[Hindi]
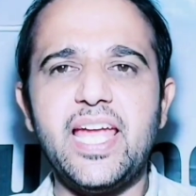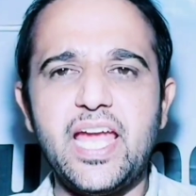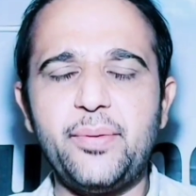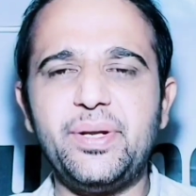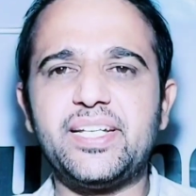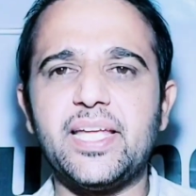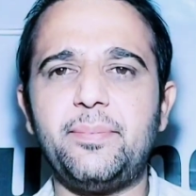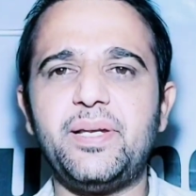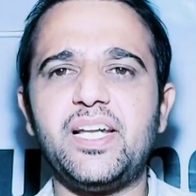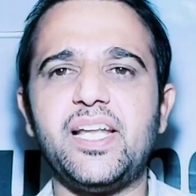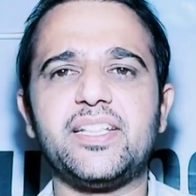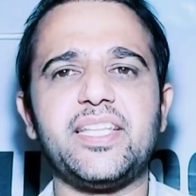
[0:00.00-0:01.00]
एविल
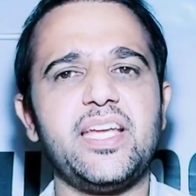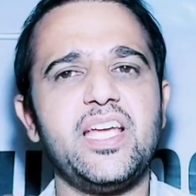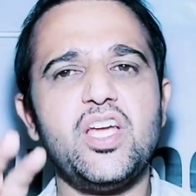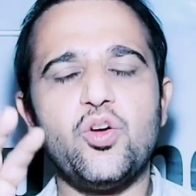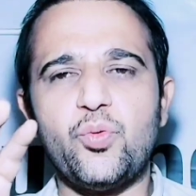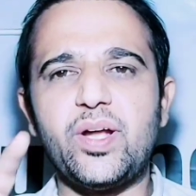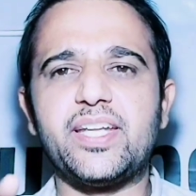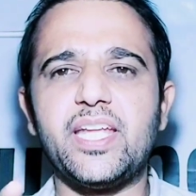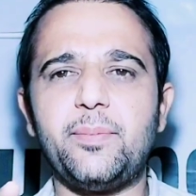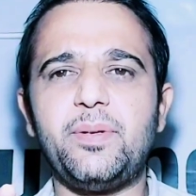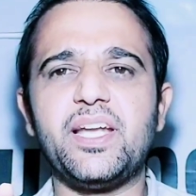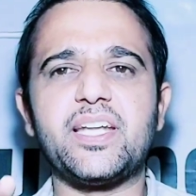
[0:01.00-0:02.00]
टेबलेट लेते हैं वह
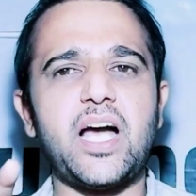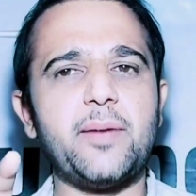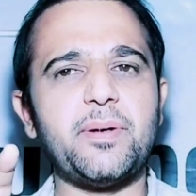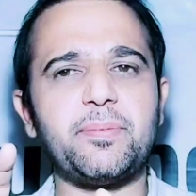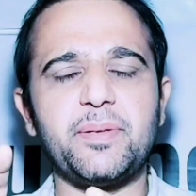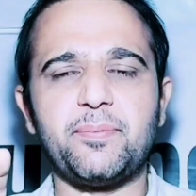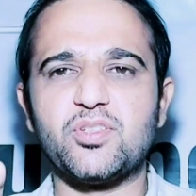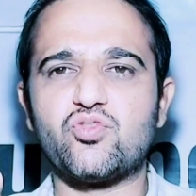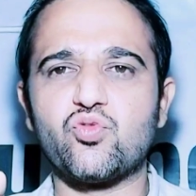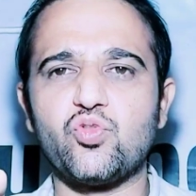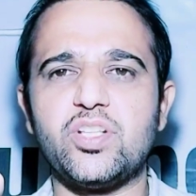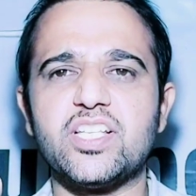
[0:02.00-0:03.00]
टेबलेट आप अपने
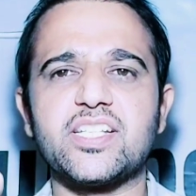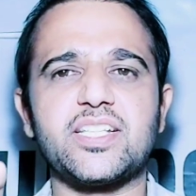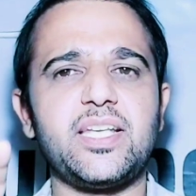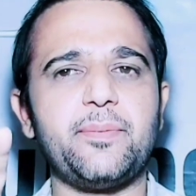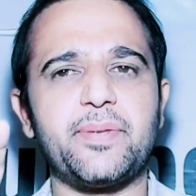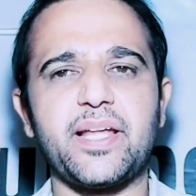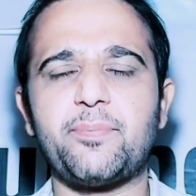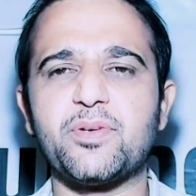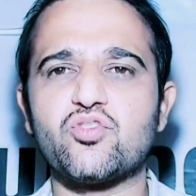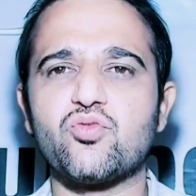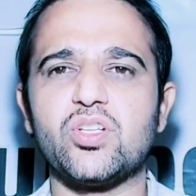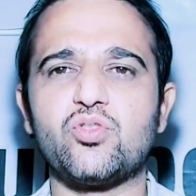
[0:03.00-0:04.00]
पशु को दे सकते हैं बड़ा
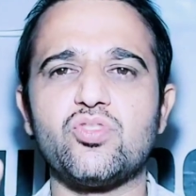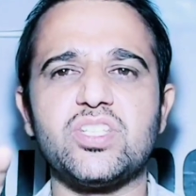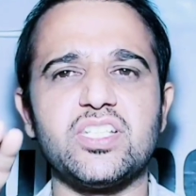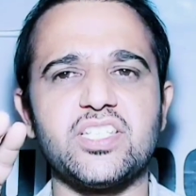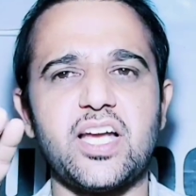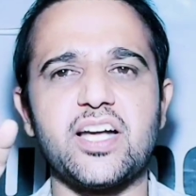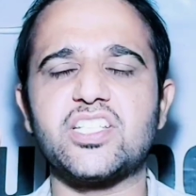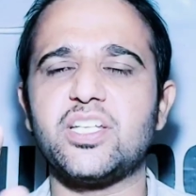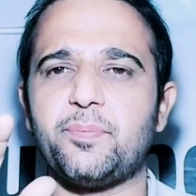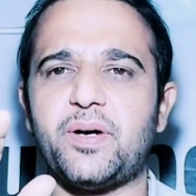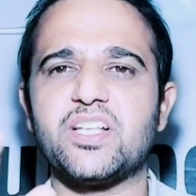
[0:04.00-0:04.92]
पशु है तो उसे चार से